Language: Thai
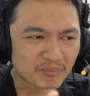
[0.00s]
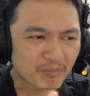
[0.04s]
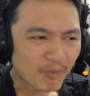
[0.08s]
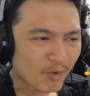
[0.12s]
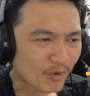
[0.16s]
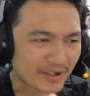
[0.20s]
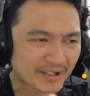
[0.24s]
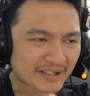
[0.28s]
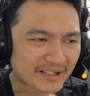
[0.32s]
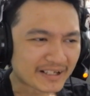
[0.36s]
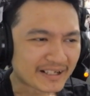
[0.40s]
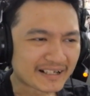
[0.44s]
บ
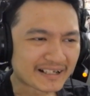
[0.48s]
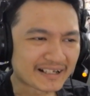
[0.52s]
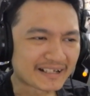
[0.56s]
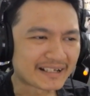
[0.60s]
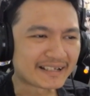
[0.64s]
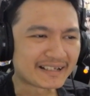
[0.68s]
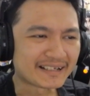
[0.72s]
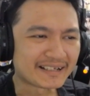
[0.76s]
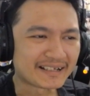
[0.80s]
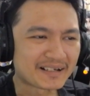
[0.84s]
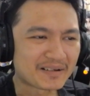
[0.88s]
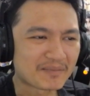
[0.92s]
นเลย
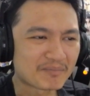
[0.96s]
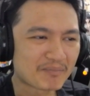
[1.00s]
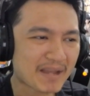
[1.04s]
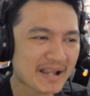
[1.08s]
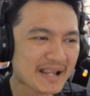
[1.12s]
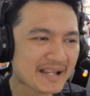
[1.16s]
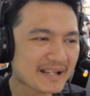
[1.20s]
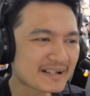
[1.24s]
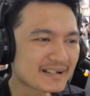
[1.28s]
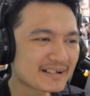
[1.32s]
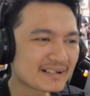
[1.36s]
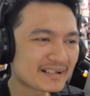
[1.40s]

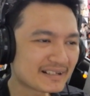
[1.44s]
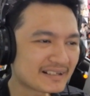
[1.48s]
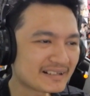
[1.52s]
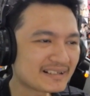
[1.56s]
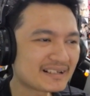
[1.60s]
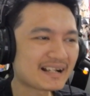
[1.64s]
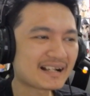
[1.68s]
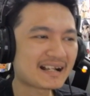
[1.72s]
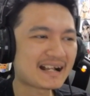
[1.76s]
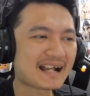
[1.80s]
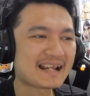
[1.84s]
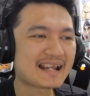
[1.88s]
แม่งเกลื
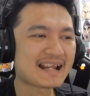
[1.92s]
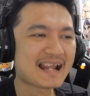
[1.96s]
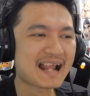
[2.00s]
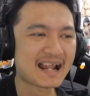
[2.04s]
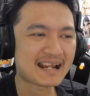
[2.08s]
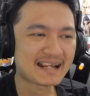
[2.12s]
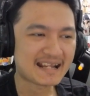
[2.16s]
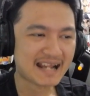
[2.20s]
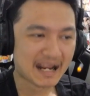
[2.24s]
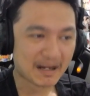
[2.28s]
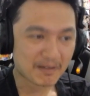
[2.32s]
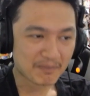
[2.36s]
อขนา
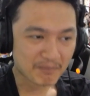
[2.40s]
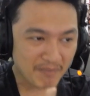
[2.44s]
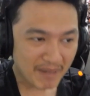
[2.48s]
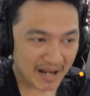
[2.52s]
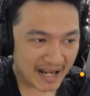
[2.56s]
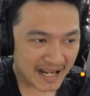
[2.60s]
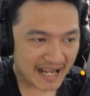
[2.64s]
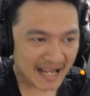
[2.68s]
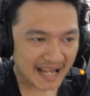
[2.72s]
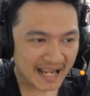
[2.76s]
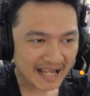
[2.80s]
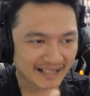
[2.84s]
ดหนัก
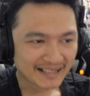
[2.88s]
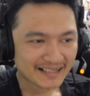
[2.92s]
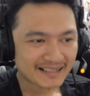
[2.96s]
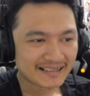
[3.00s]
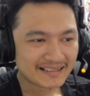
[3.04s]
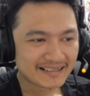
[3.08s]
มาก